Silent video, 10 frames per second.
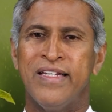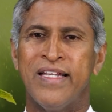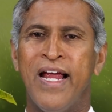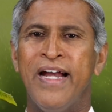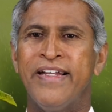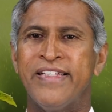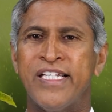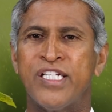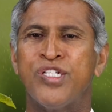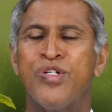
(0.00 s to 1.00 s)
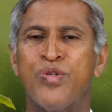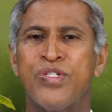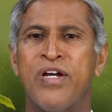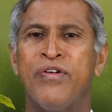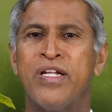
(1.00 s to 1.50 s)
ఇలాంటి సిక్స్టీ టు
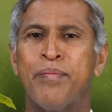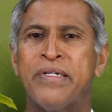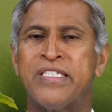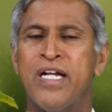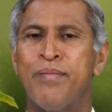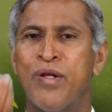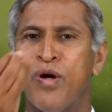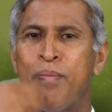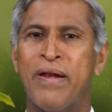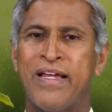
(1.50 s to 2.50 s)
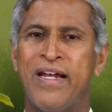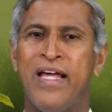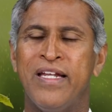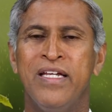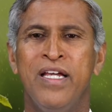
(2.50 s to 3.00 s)
సెవెంటీ పర్సెంట్ మీ లోపలికి
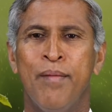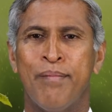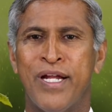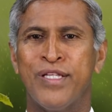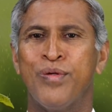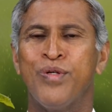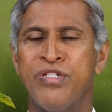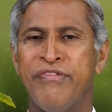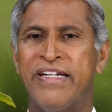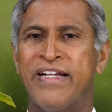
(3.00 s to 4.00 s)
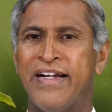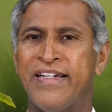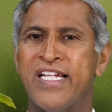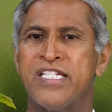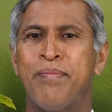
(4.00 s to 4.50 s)
వెళ్ళాలి ప్రతిరోజు వీటికి
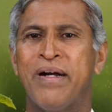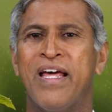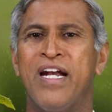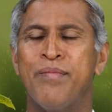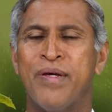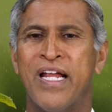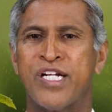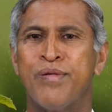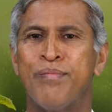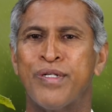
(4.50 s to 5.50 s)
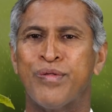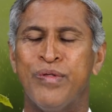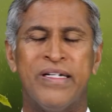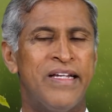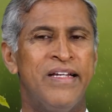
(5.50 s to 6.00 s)
అటెండెన్స్ పడాలని మీరు లక్ష్యం
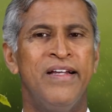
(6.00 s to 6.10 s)
పెట్టుకుంటే